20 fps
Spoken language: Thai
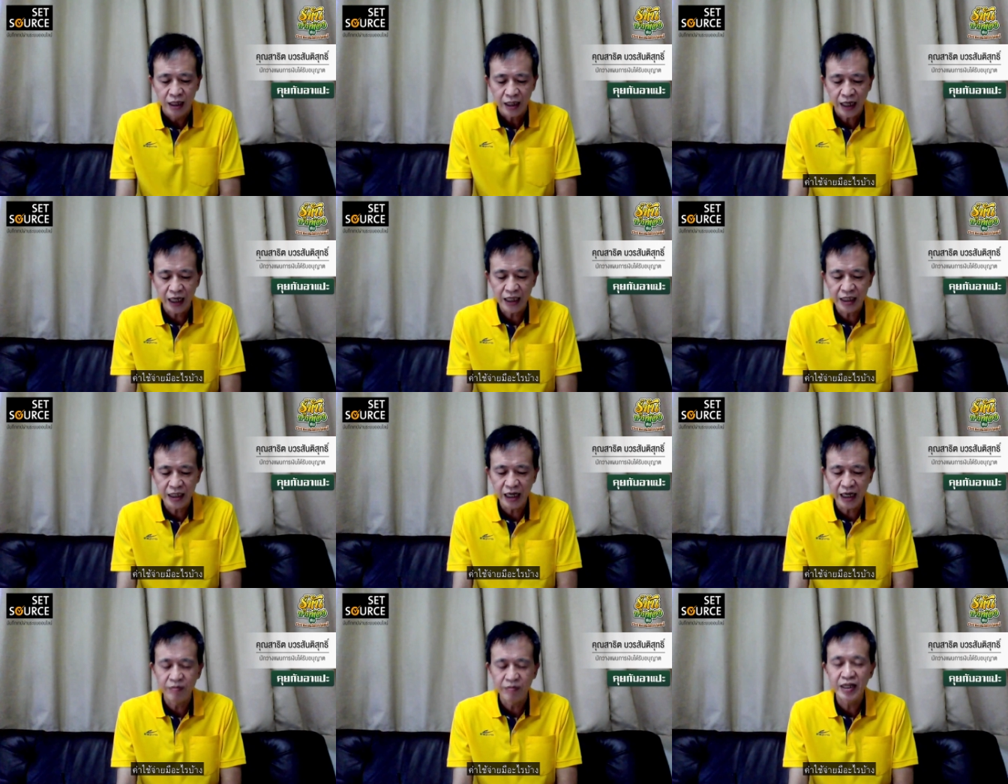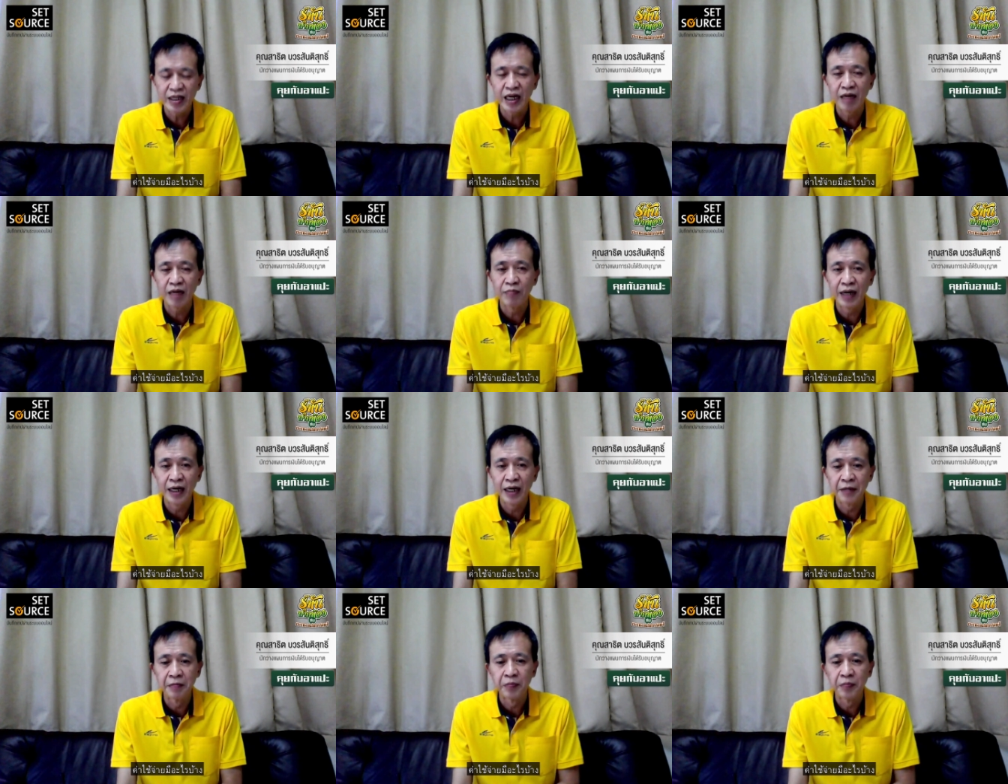ค่าใช้จ่ายมีอะไร
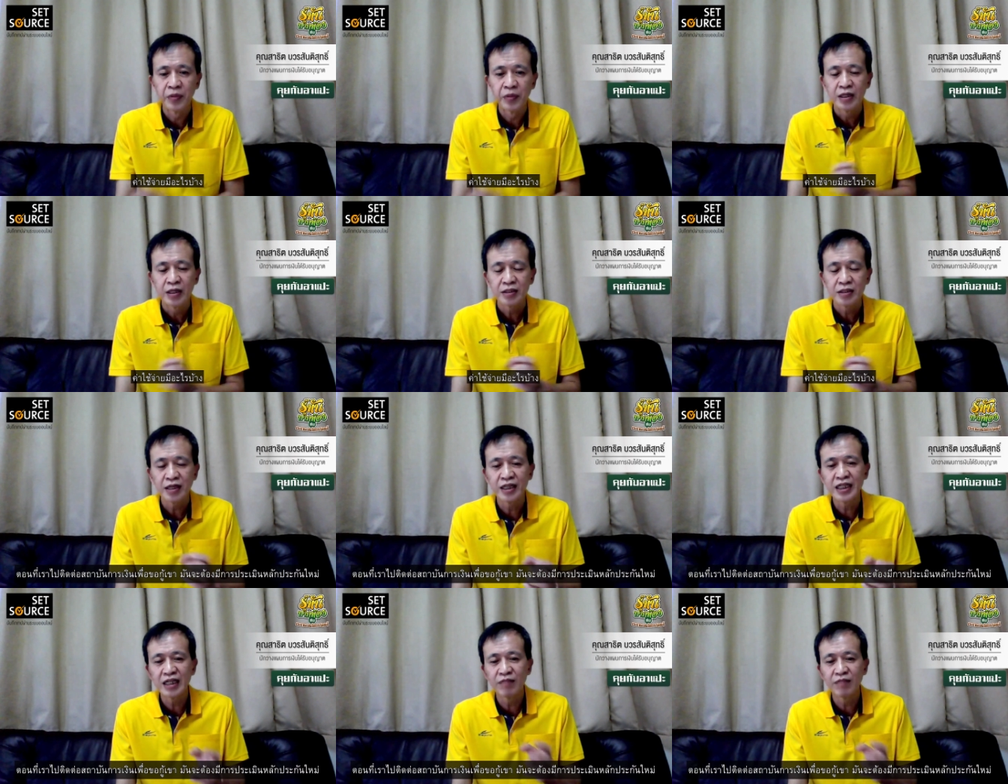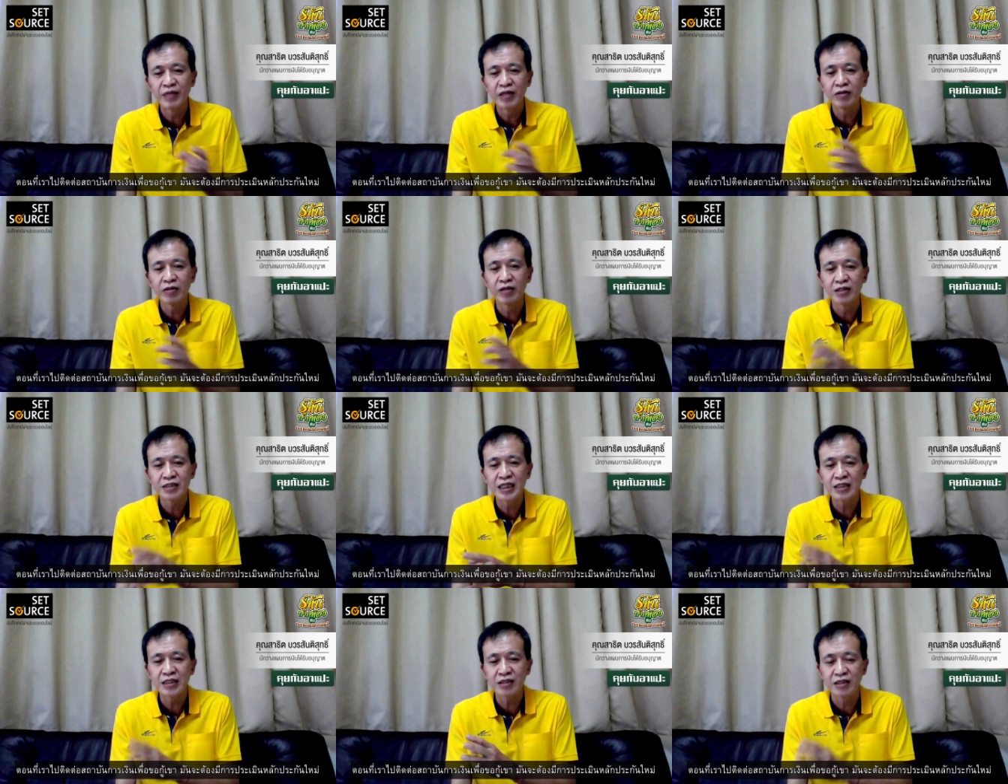บ้าง ตอนที่เราไปขอ
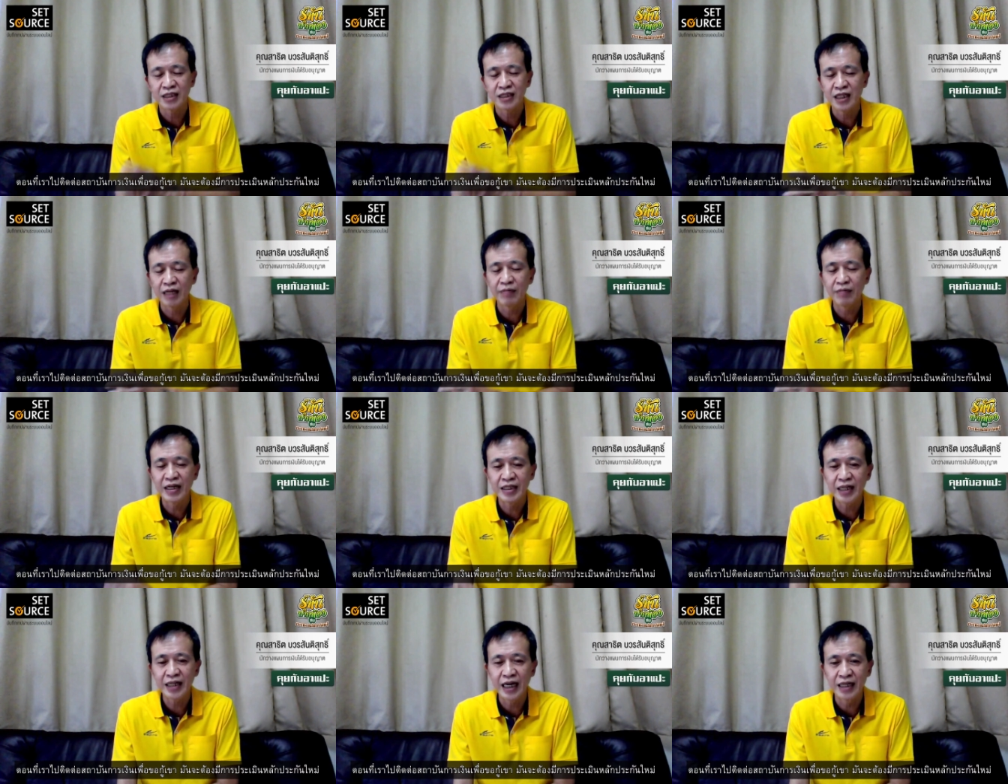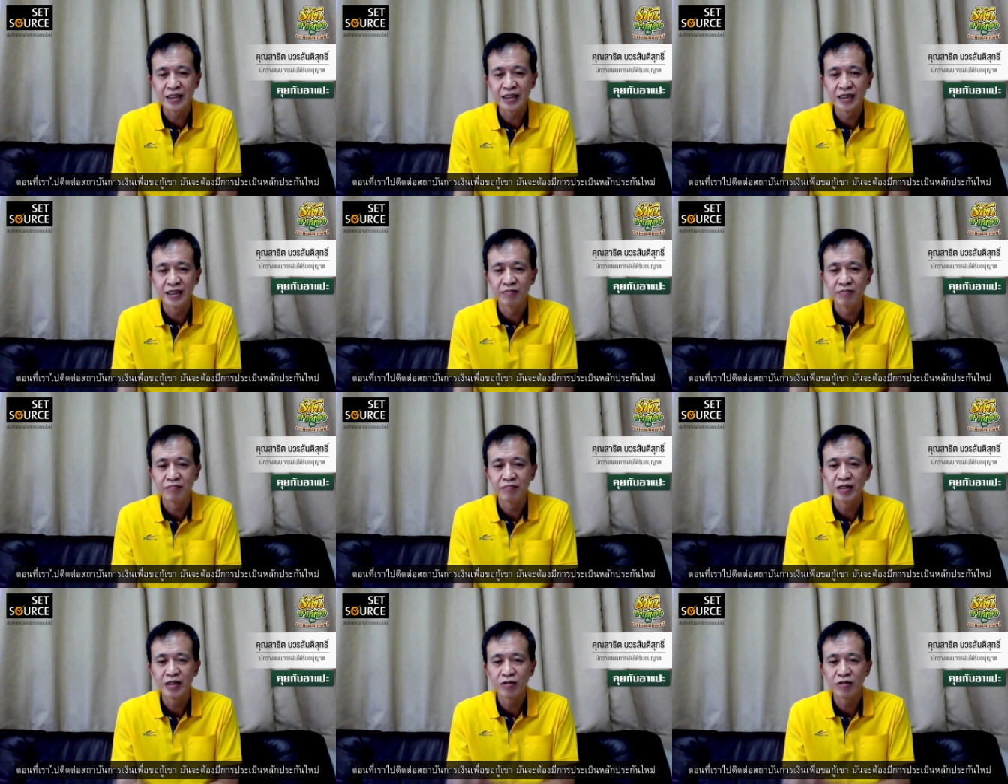ติดต่อสถาบันการเงิน
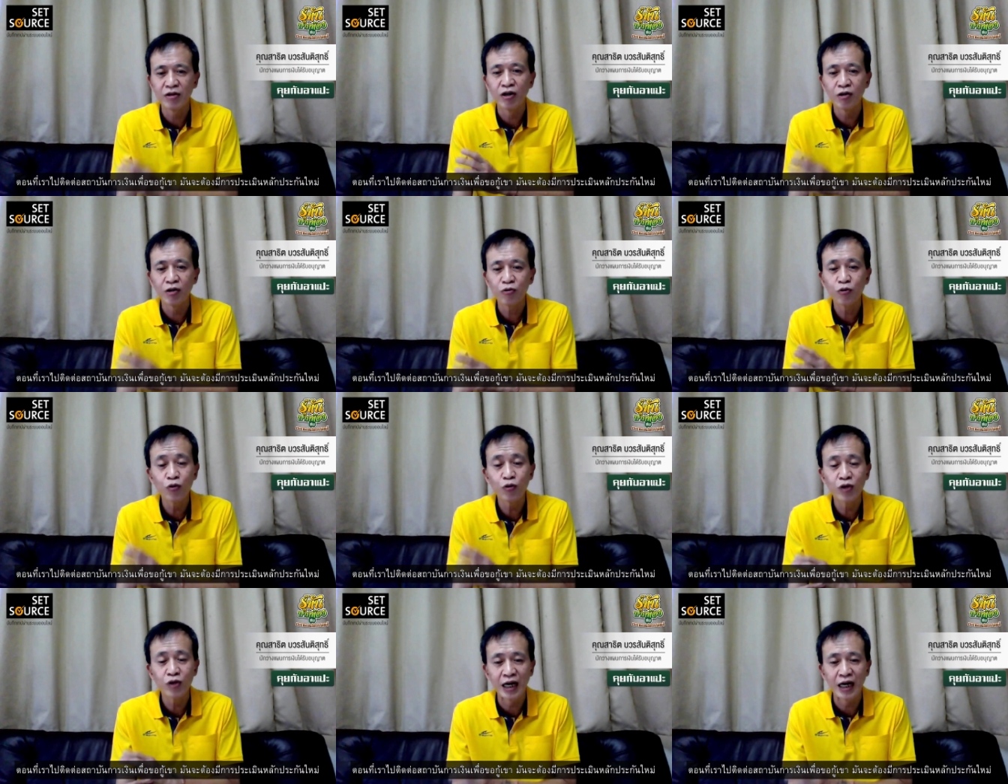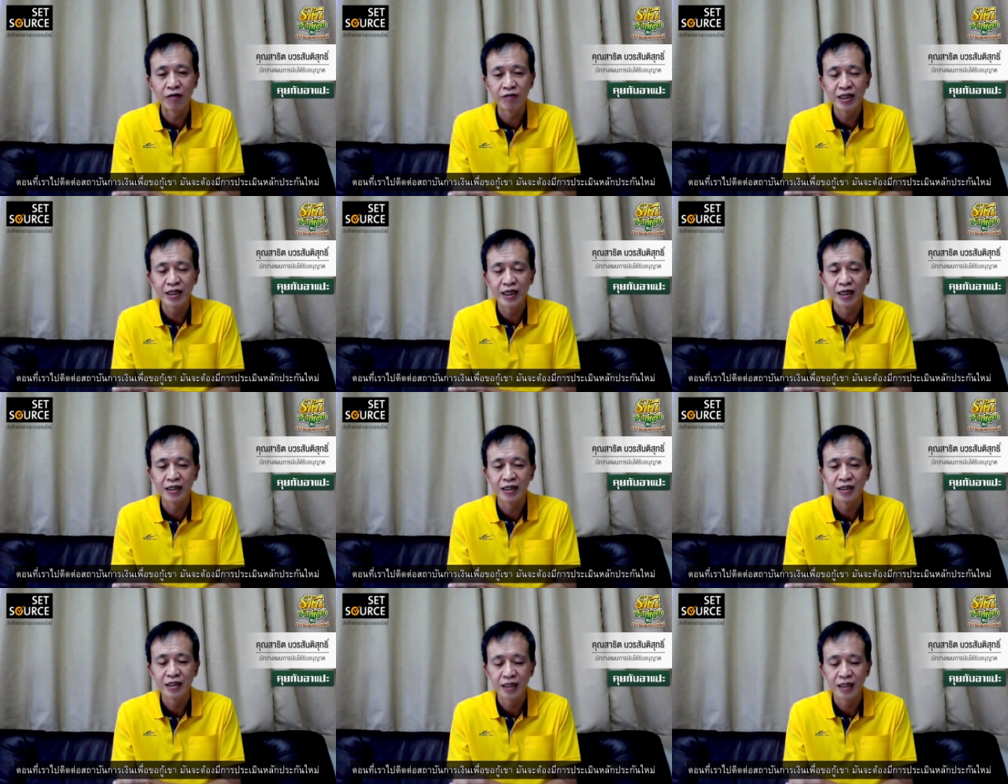เพื่อขอกู้เขาเนี่ย
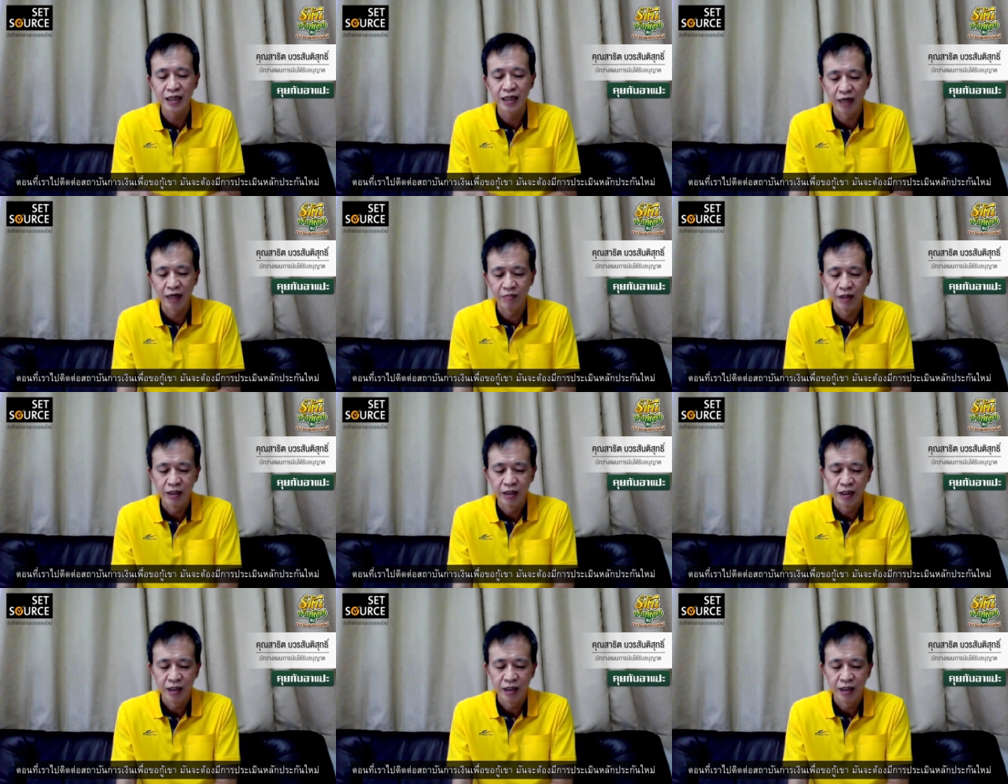นะครับ